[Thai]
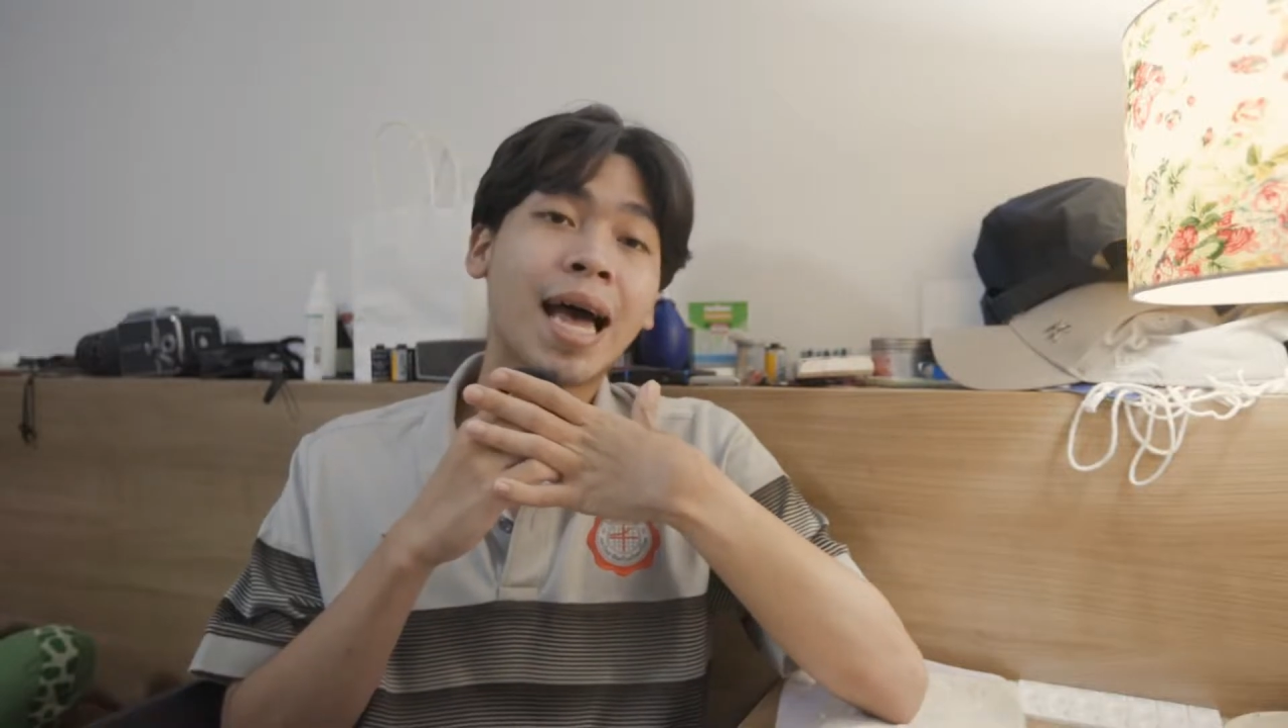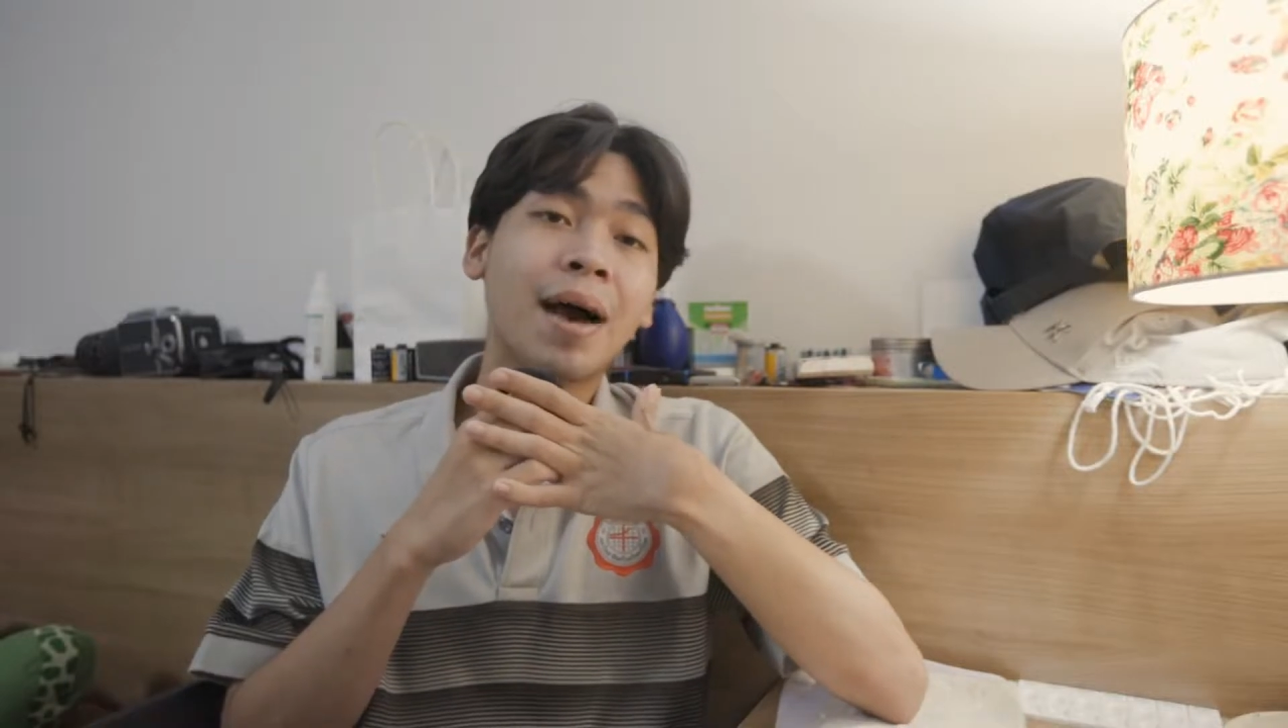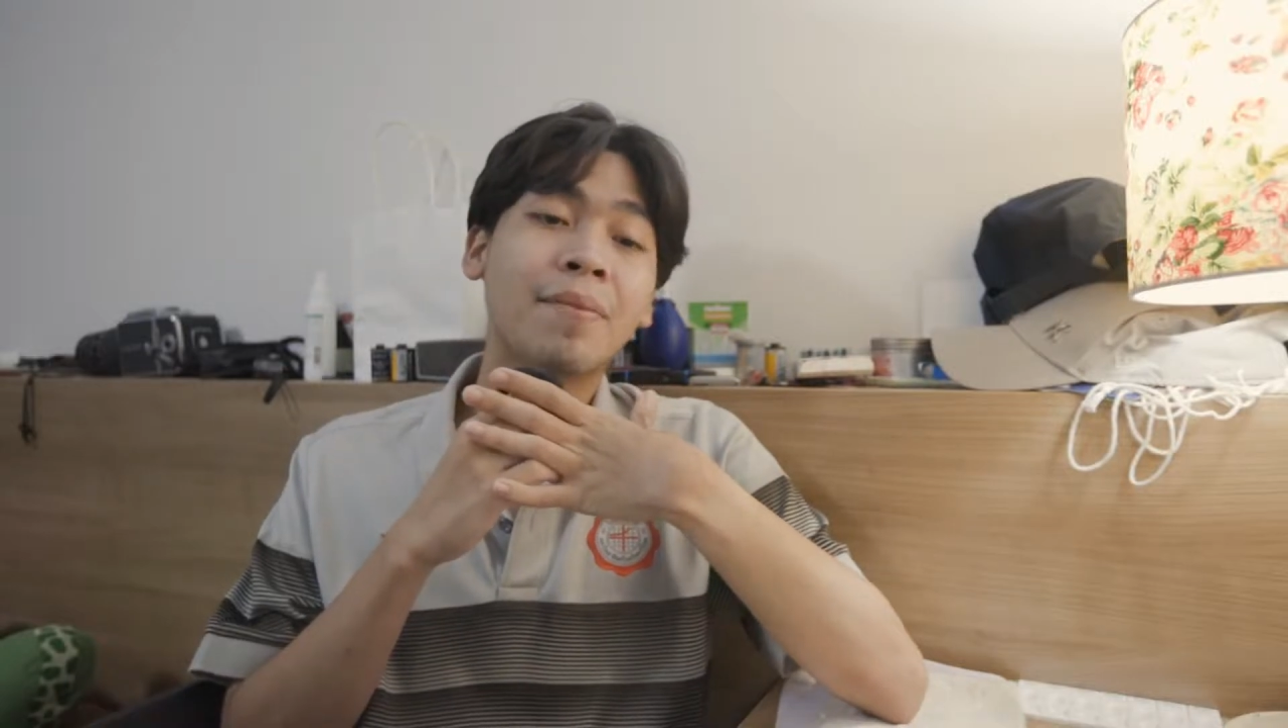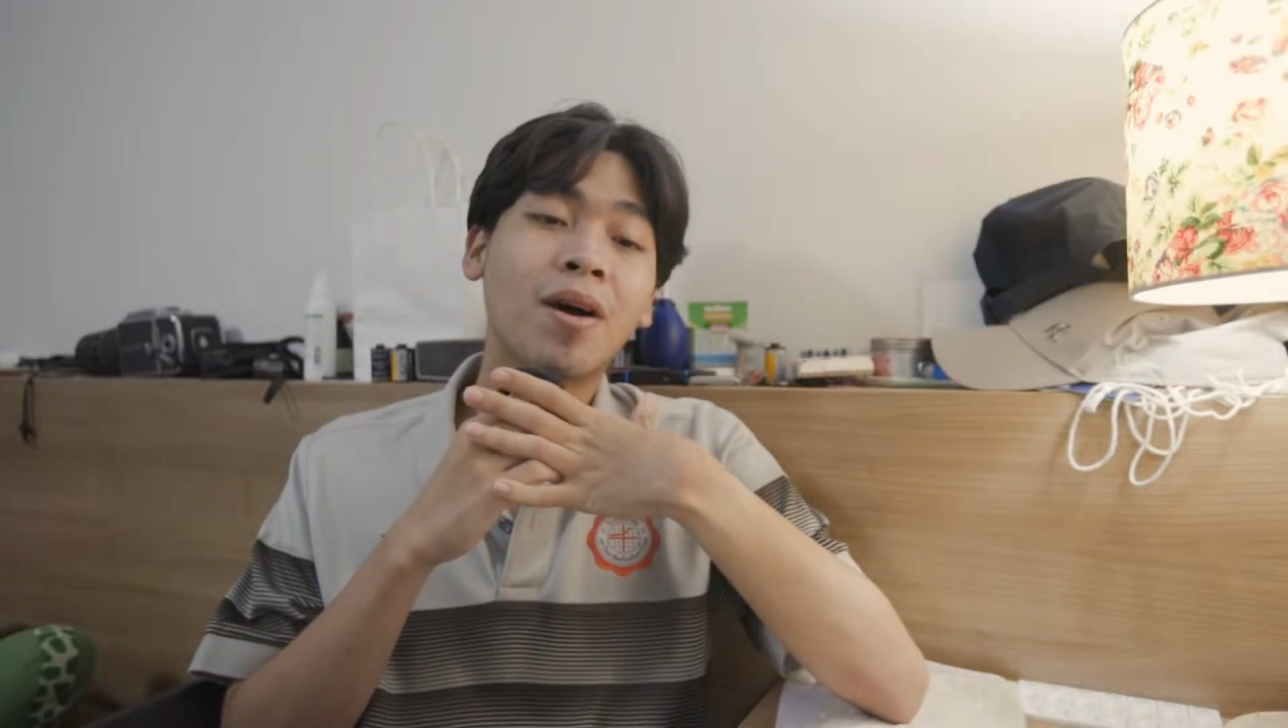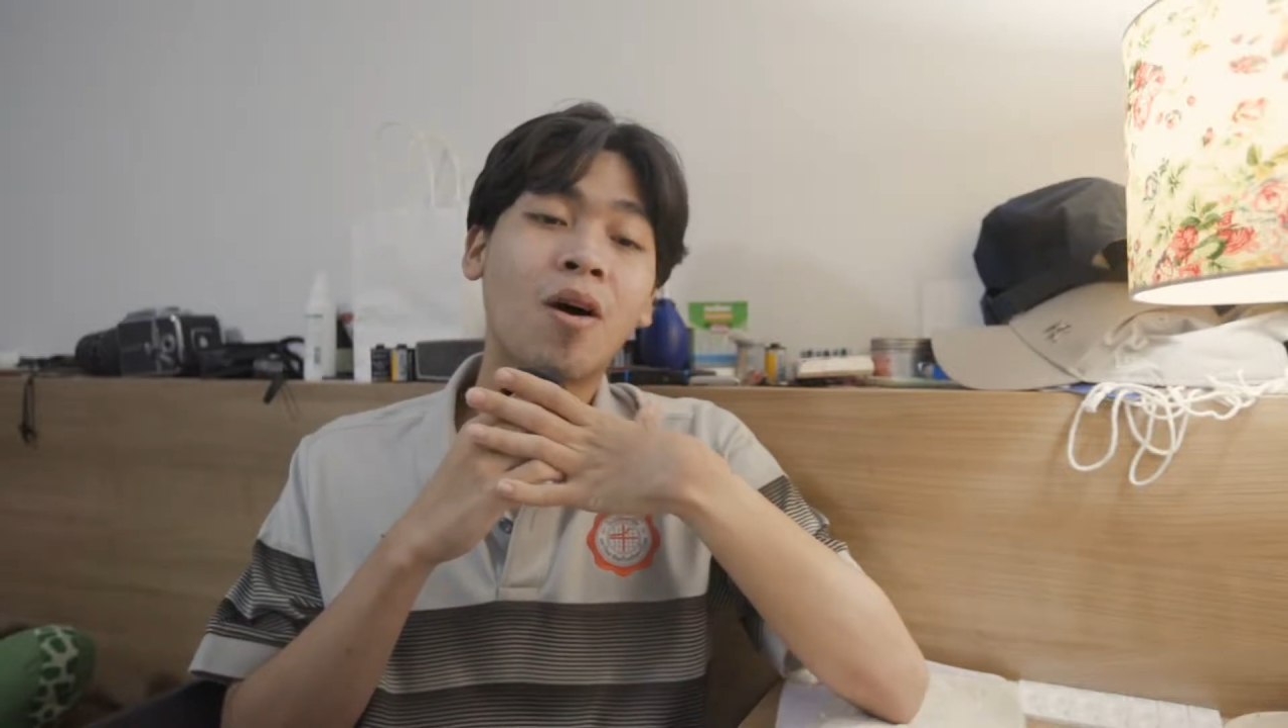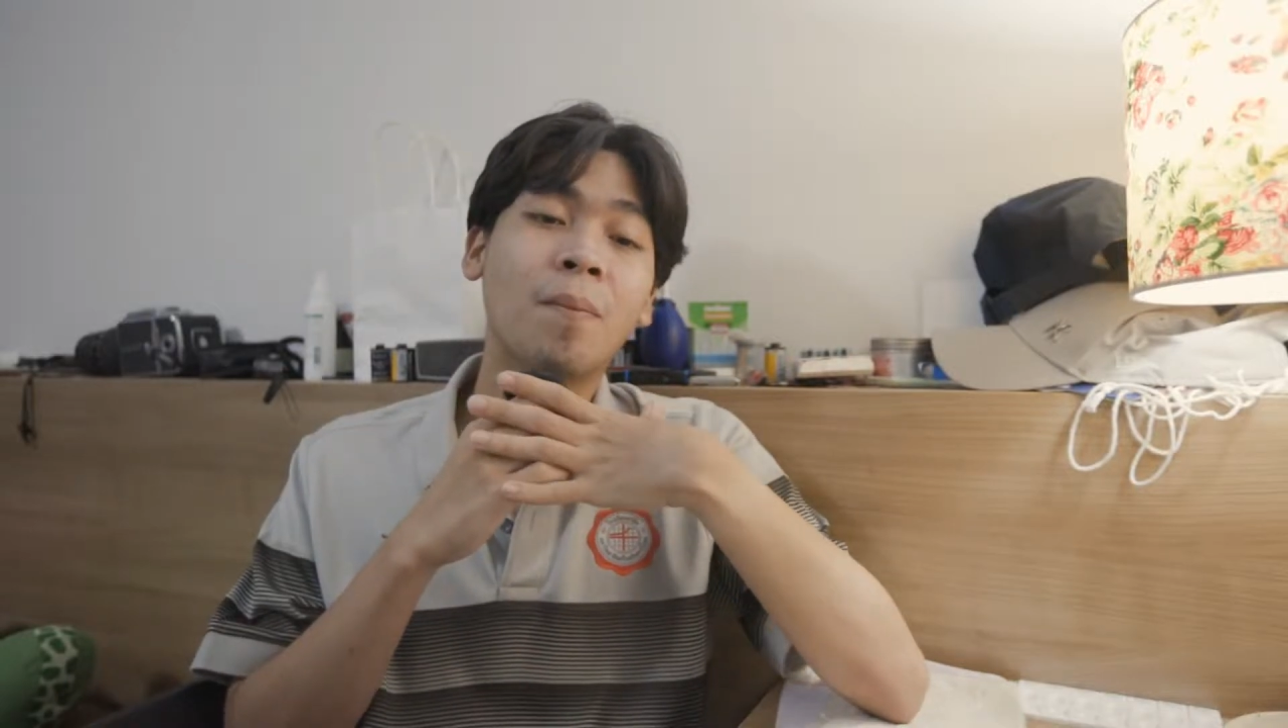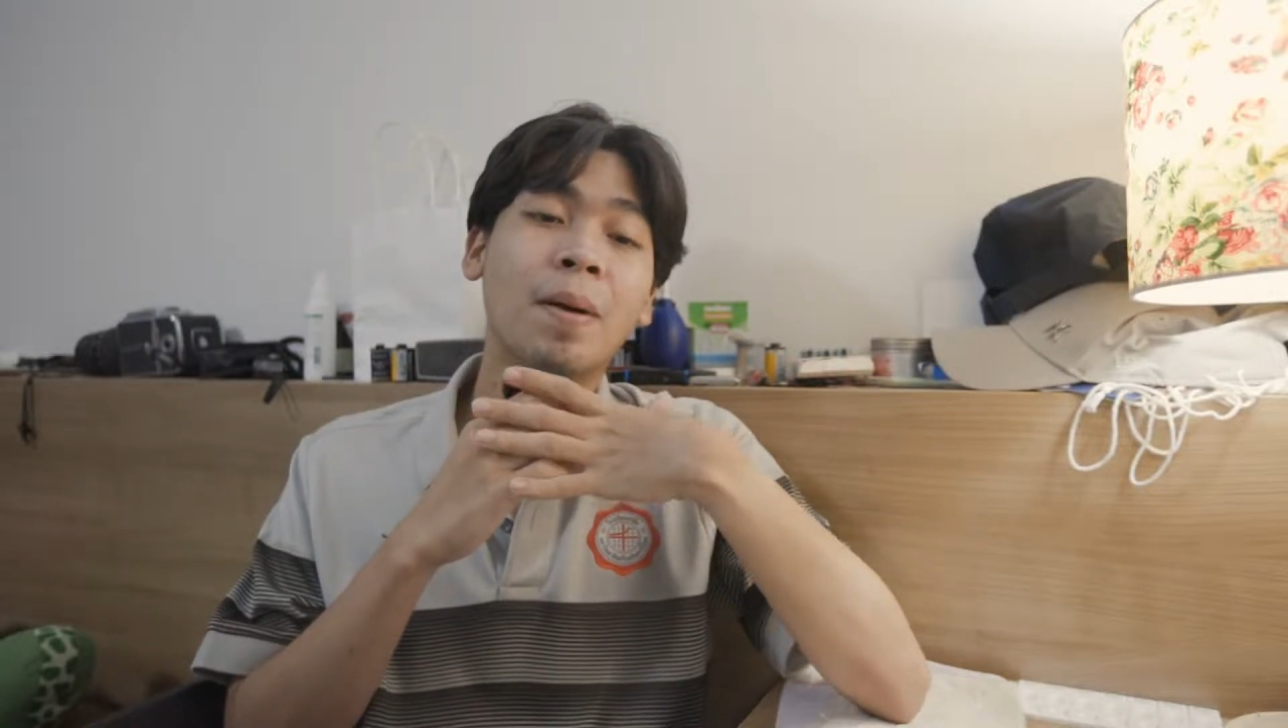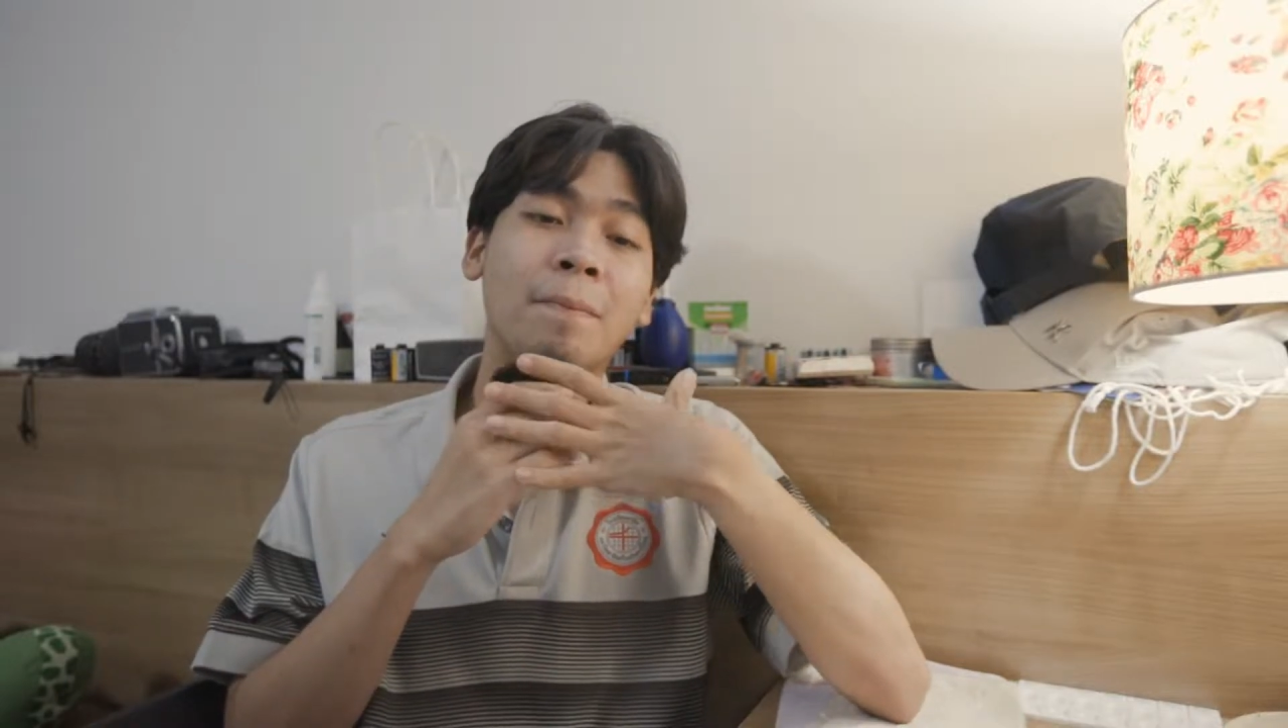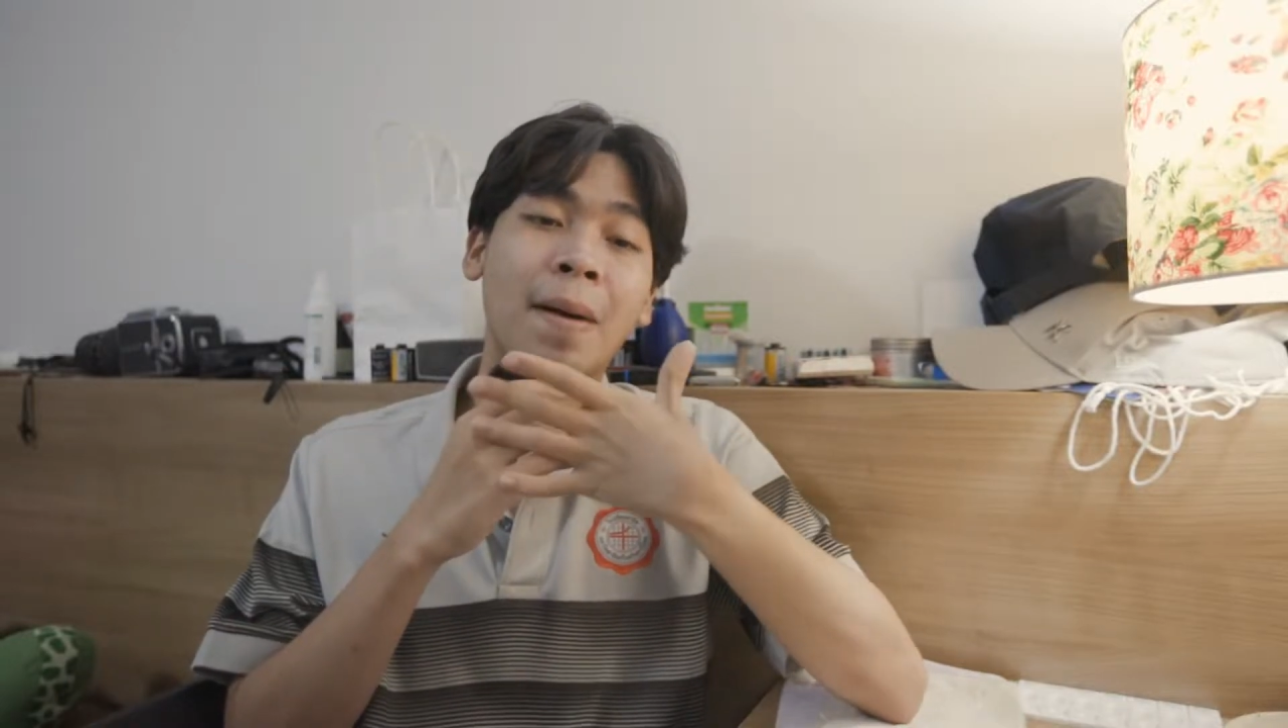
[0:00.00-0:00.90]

ตามอะออกไป